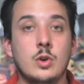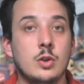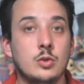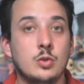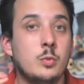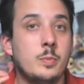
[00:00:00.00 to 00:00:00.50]

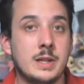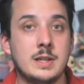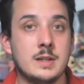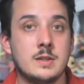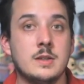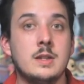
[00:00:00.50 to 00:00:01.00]
Andrew
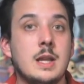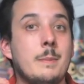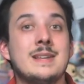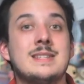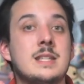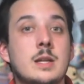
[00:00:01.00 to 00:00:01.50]
Patterson n'a
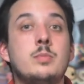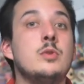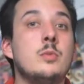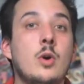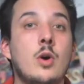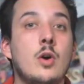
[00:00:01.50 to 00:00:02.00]
pas
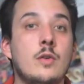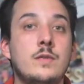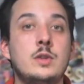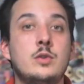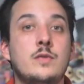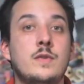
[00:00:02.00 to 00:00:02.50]
simplement
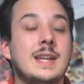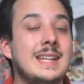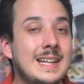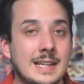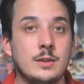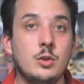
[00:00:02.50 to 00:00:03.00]
envie de faire
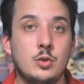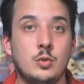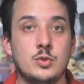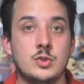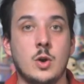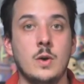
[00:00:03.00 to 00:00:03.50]
des clins d'œil
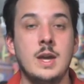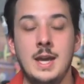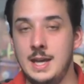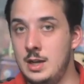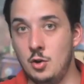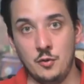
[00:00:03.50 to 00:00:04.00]
constants.
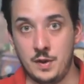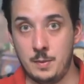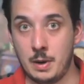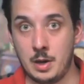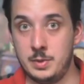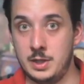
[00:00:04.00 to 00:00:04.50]
Il le fait
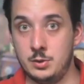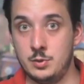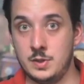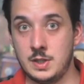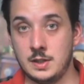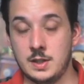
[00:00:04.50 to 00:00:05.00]
par le biais
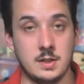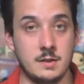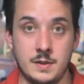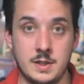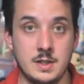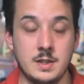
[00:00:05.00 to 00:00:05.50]
de certains
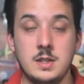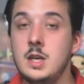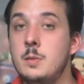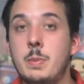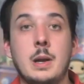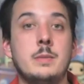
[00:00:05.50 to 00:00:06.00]
effets
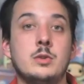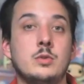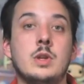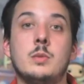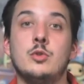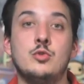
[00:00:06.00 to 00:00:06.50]
esthétiques, par le biais
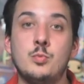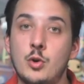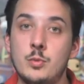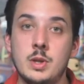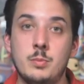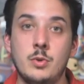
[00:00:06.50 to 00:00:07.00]
notamment du
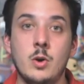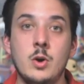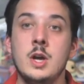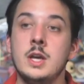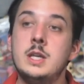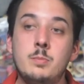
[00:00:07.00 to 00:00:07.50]
premier plan
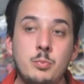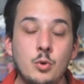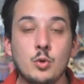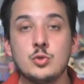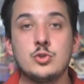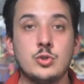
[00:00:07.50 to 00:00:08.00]
qui
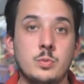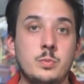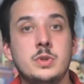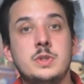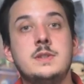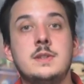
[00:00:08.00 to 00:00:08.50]
plonge sur une
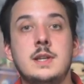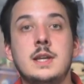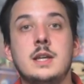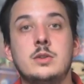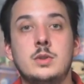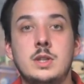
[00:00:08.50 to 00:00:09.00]
petite télé
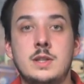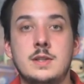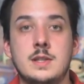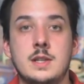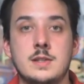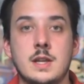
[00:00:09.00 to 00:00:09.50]
cathodique
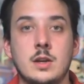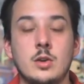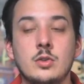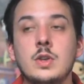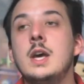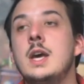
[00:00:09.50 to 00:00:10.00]
des années 50,